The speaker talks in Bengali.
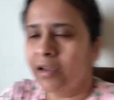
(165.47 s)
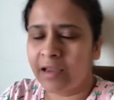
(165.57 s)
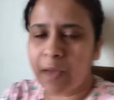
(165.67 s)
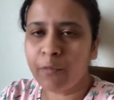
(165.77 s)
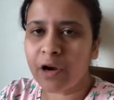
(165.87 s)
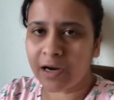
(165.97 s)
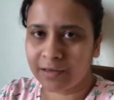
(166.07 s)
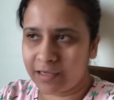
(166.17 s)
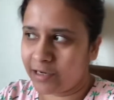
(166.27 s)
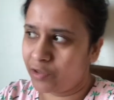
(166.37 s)
কেমন
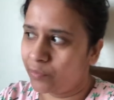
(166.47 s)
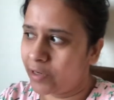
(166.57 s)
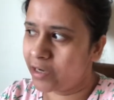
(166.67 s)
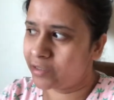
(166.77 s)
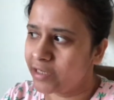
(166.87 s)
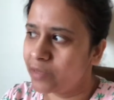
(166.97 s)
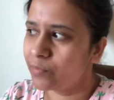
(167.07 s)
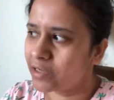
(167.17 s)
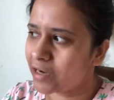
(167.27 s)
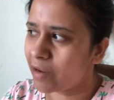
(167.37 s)
একটা যেন মানে ঠিক
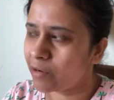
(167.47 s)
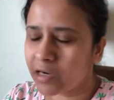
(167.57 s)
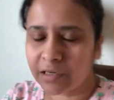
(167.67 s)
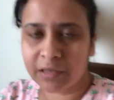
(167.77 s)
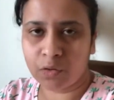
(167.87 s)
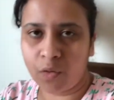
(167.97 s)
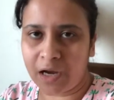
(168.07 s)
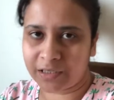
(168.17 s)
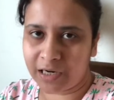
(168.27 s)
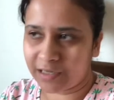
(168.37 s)
কেমন একটা
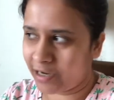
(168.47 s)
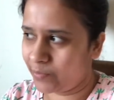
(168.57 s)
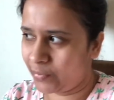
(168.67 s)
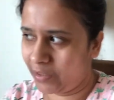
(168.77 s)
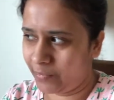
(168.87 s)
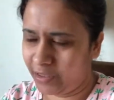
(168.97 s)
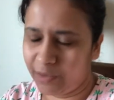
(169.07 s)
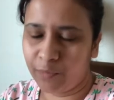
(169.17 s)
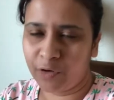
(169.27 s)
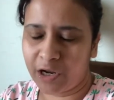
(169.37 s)
ধোয়াশা টাইপের মানে
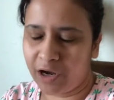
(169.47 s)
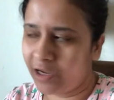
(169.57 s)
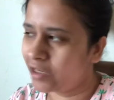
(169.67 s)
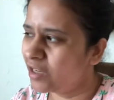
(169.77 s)
মনে হয়